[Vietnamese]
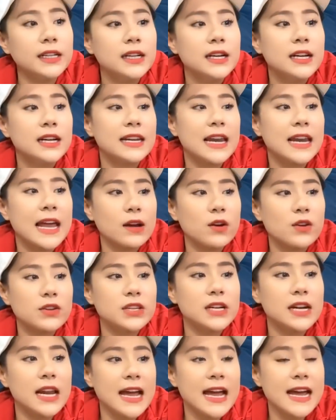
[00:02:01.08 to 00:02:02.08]
là coi
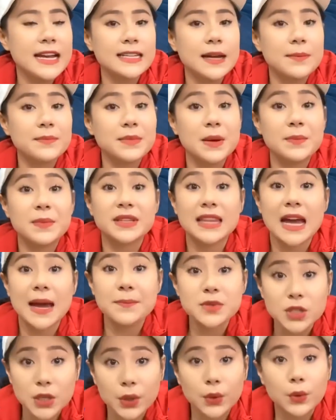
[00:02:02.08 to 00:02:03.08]
như là
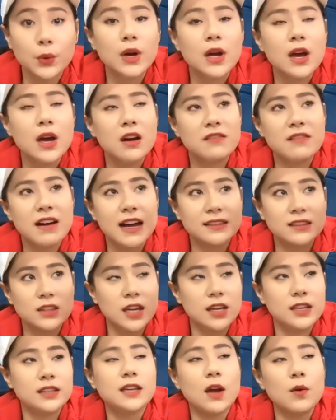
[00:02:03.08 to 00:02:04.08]
258 triệu và tiền trong